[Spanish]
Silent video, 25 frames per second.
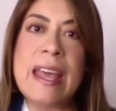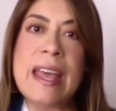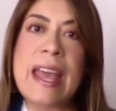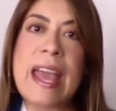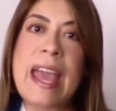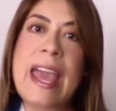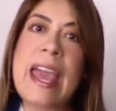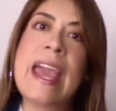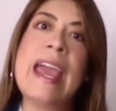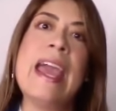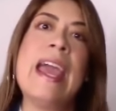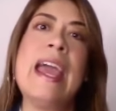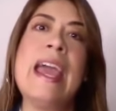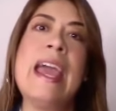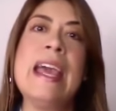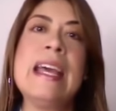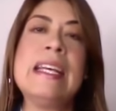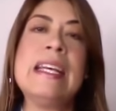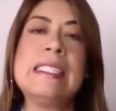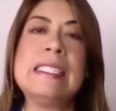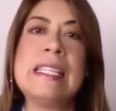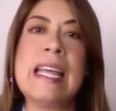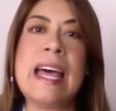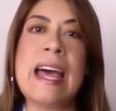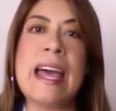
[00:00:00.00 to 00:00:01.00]
que
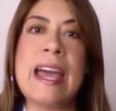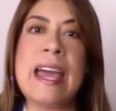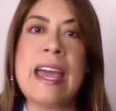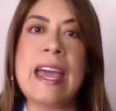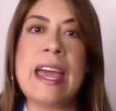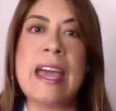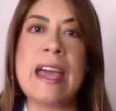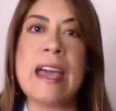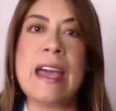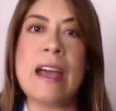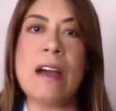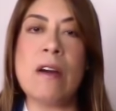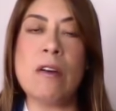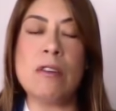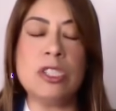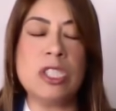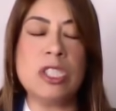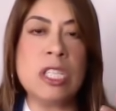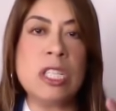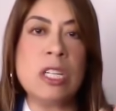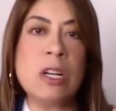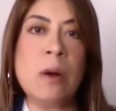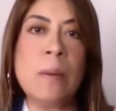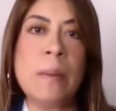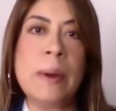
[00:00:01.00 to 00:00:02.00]
este eh, cochinovirus
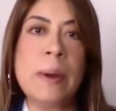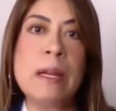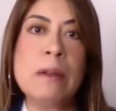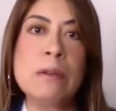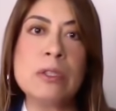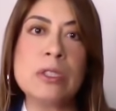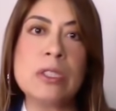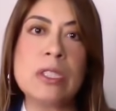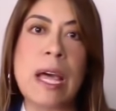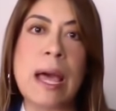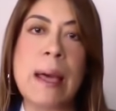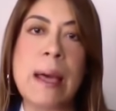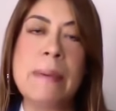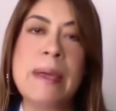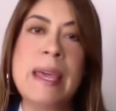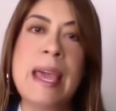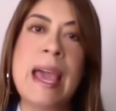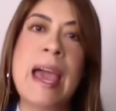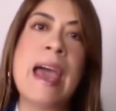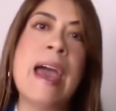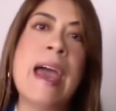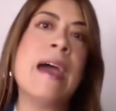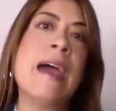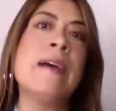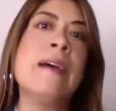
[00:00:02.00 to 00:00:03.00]
cochino virus
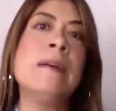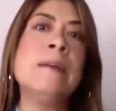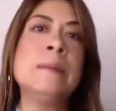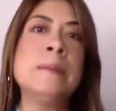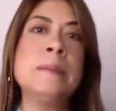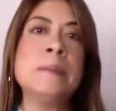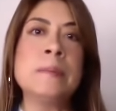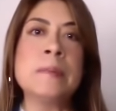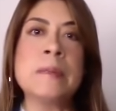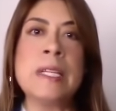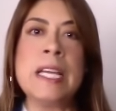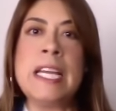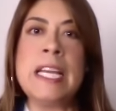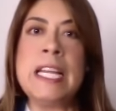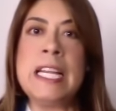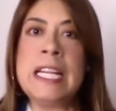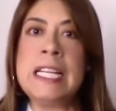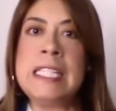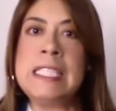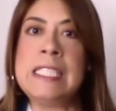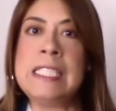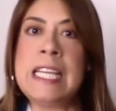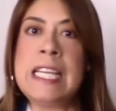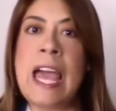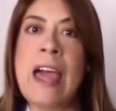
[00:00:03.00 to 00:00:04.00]
había
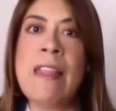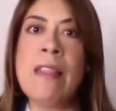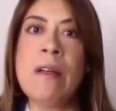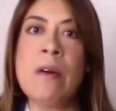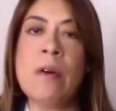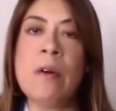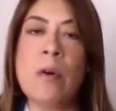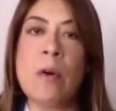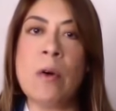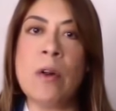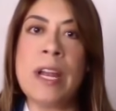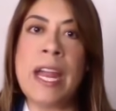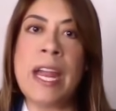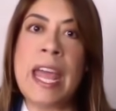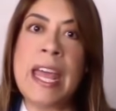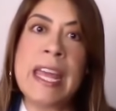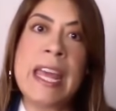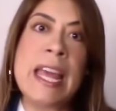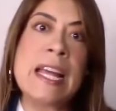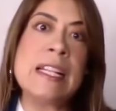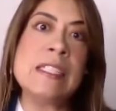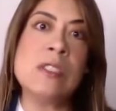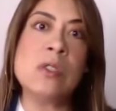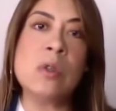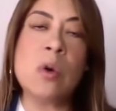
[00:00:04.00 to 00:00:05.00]
iniciado con
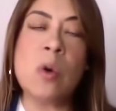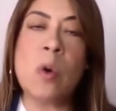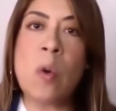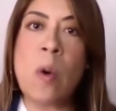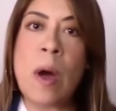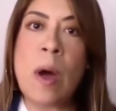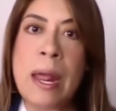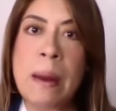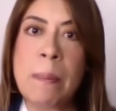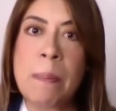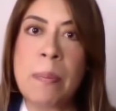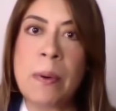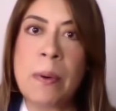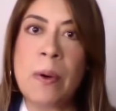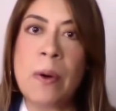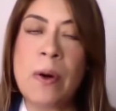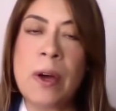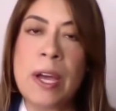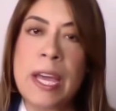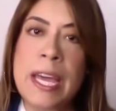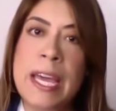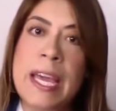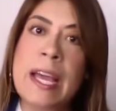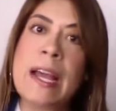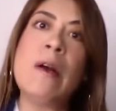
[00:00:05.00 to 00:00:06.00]
ella en su
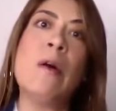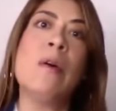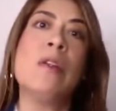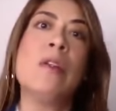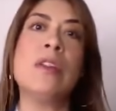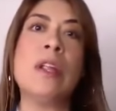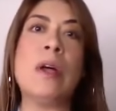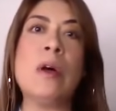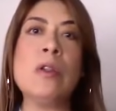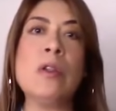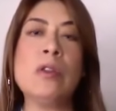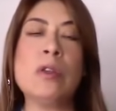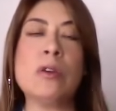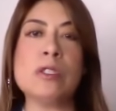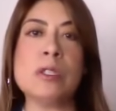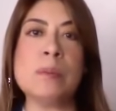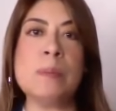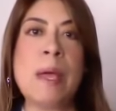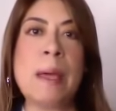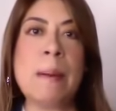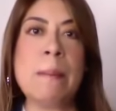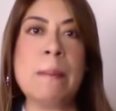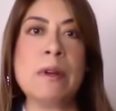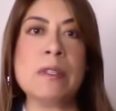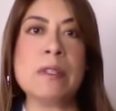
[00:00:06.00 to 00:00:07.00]
cuerpo y con otros
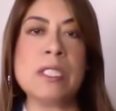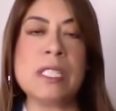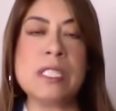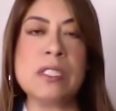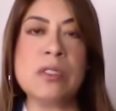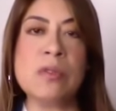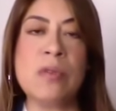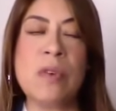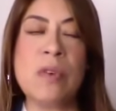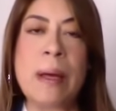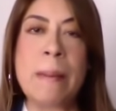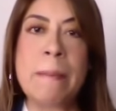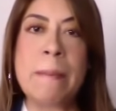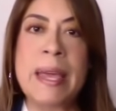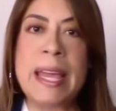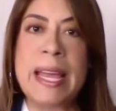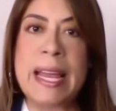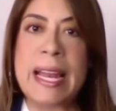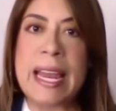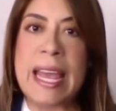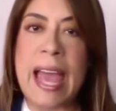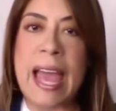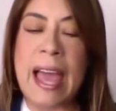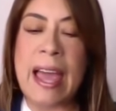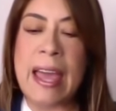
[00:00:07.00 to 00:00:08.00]
miembros de su
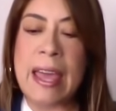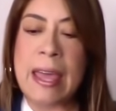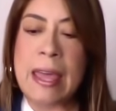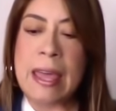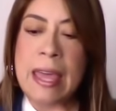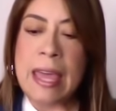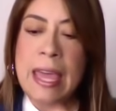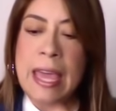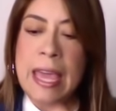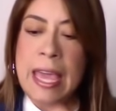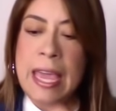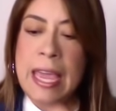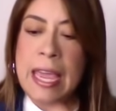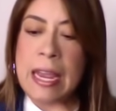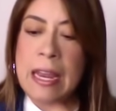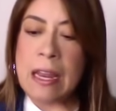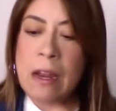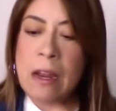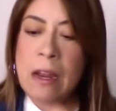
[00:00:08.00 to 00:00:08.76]
familia, y